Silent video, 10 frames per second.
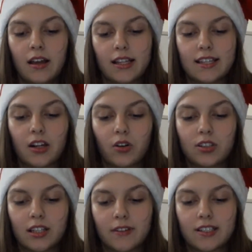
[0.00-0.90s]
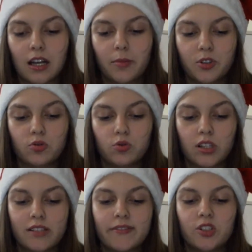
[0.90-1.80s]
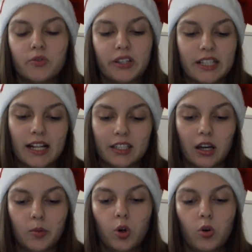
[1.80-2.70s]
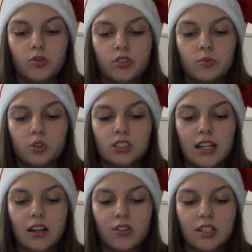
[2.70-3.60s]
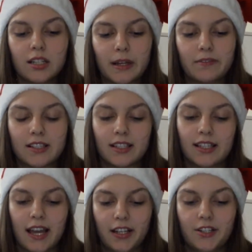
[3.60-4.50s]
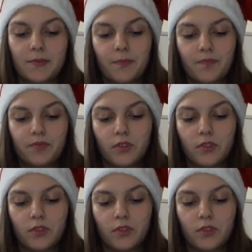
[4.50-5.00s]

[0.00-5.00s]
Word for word: Es hat auch etwas damit zu tun, dass wir nicht so viel Geld haben. Und unsere Mutter hat außerdem etwas gegen Handys.